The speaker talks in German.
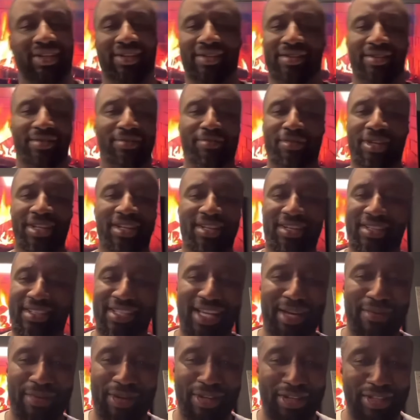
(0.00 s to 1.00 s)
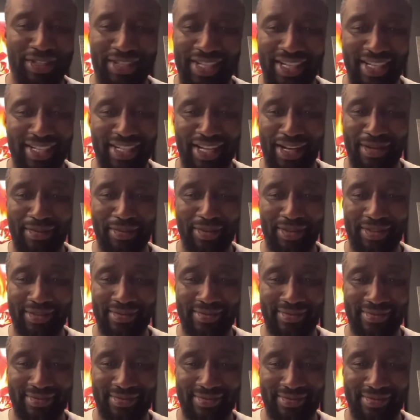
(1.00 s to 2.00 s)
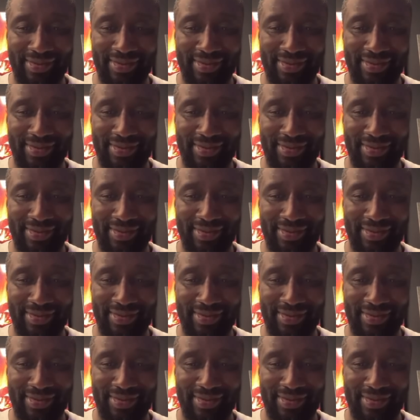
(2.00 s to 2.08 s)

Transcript: die ich mir nicht selber gestellt habe.